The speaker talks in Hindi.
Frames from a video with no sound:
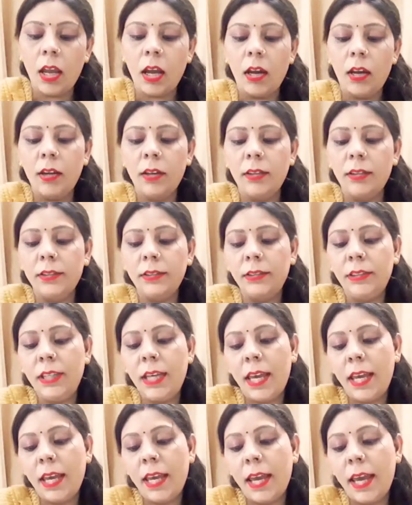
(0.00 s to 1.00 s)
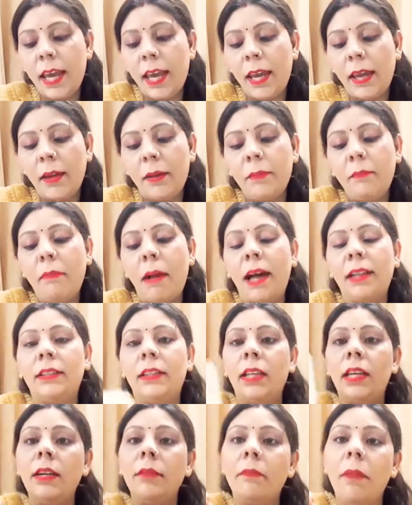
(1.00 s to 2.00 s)
आ, ये है
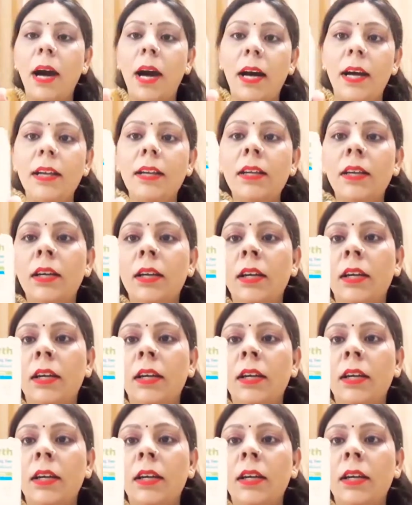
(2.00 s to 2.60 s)
बाथिंग बार